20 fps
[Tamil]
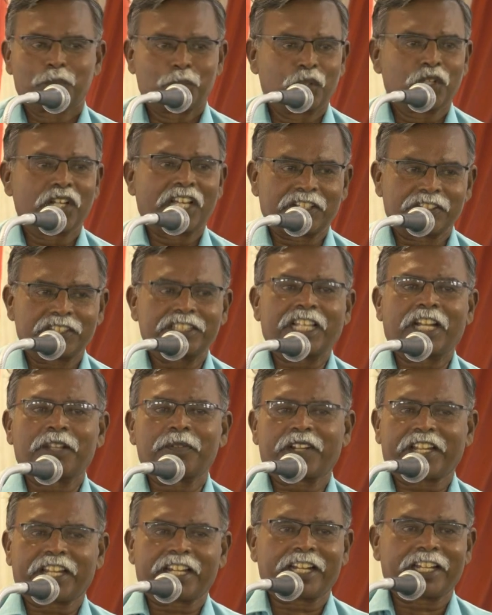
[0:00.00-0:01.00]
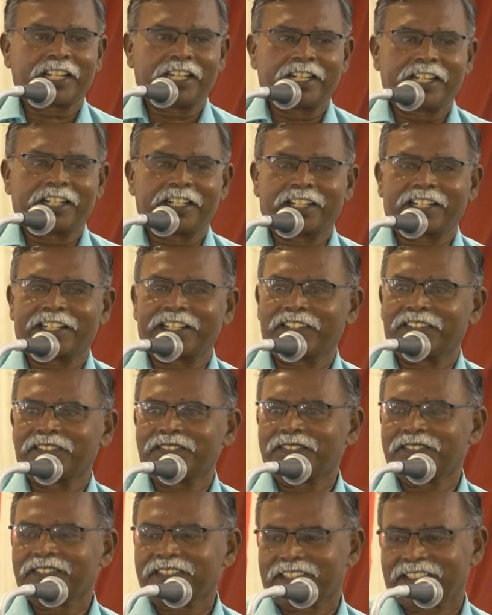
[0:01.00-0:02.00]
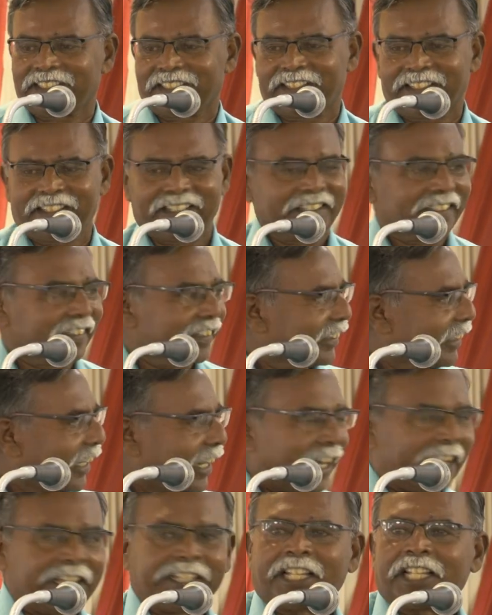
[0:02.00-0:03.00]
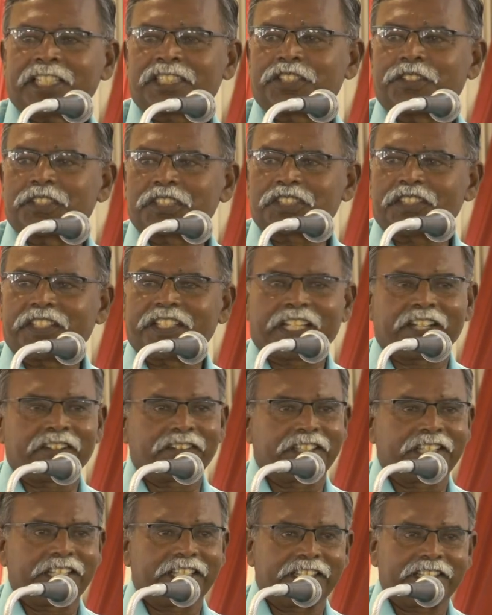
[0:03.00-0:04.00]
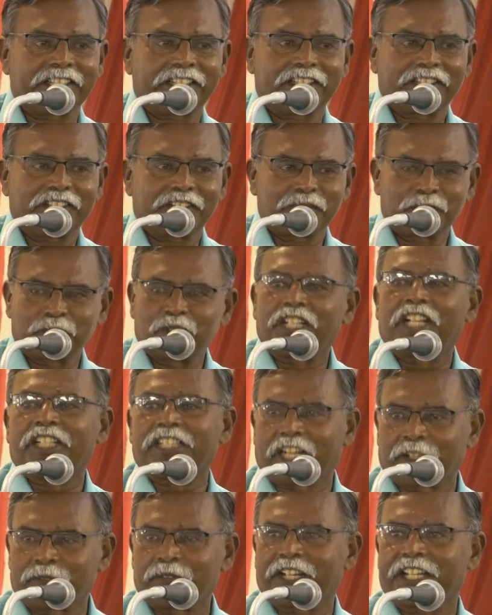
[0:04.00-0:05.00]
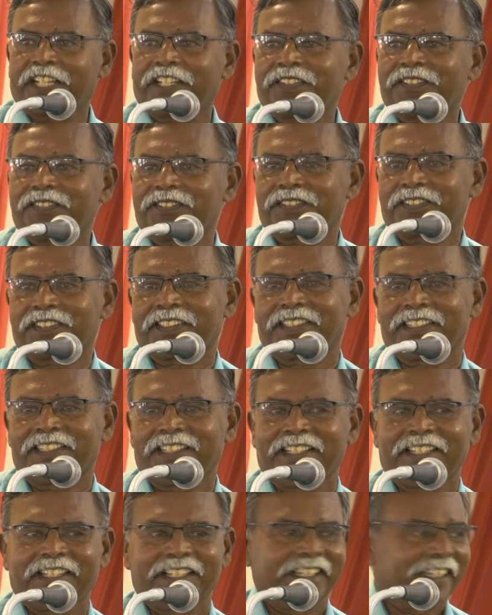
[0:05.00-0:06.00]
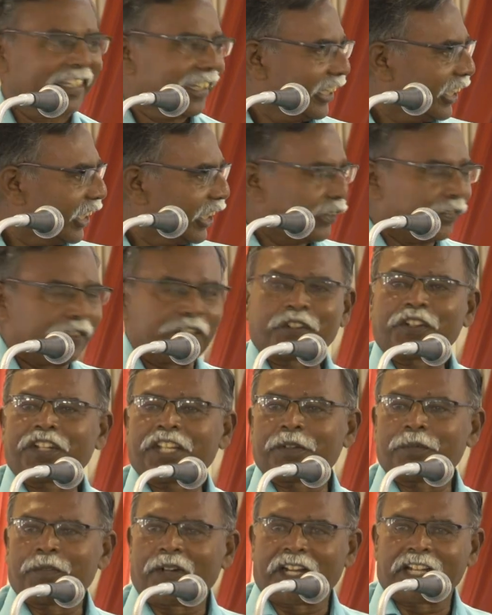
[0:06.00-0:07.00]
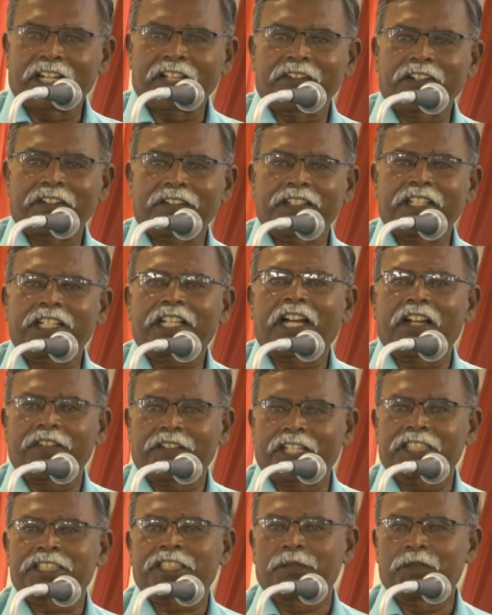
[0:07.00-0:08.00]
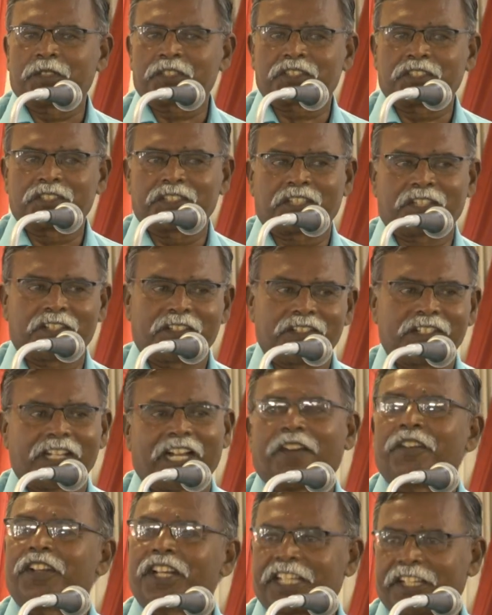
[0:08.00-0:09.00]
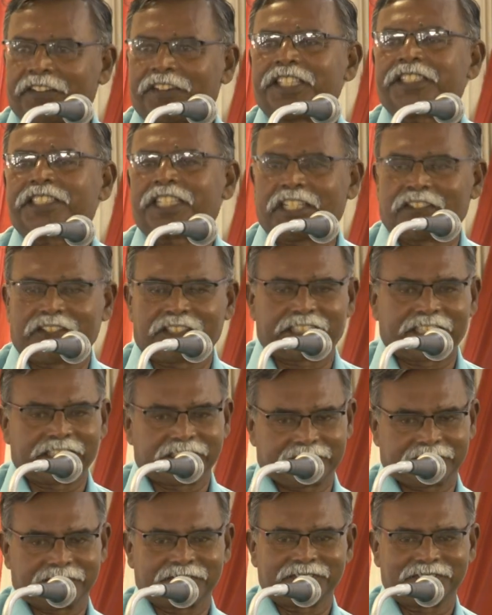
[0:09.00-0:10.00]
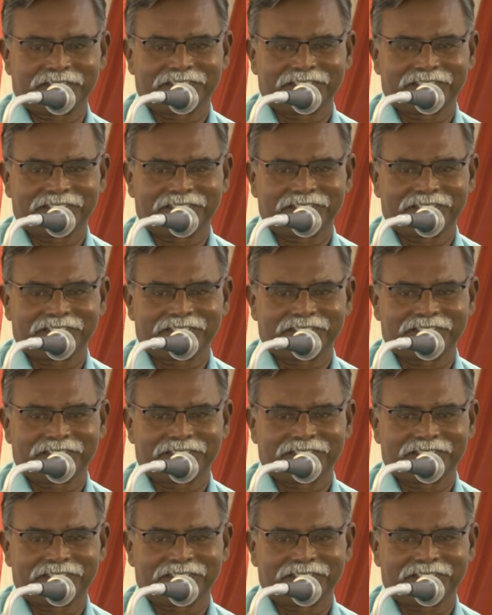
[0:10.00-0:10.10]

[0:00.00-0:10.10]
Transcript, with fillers: மூணாவது தலைமுறையாக நான் நின்றுக்கிட்டு இருக்கேன் ஏன்னா ஐயா சிவசு ஐயா வந்து முதல் தலைமுறை இவருடைய மாணவர் வந்து காவியா சண்முக சுந்தரம் அவருக்கே வயசு எழுபத்தஞ்சு